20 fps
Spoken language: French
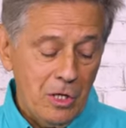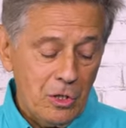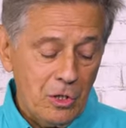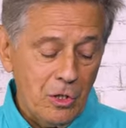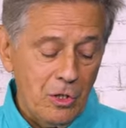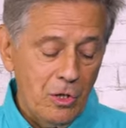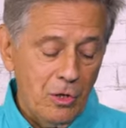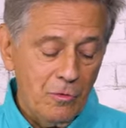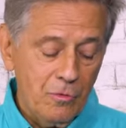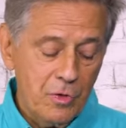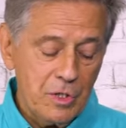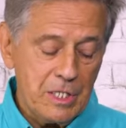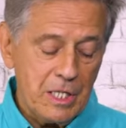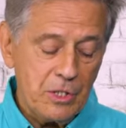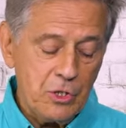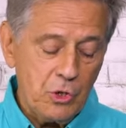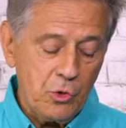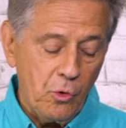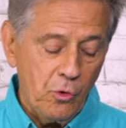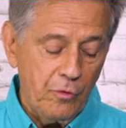que vous
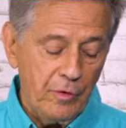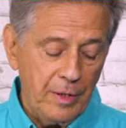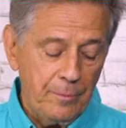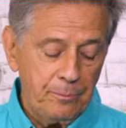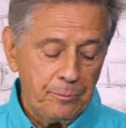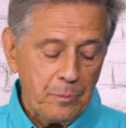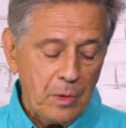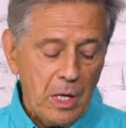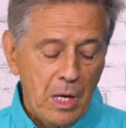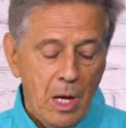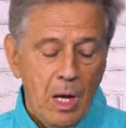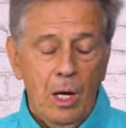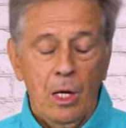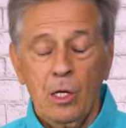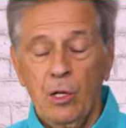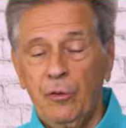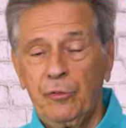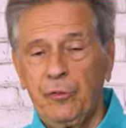êtes sauvé. Le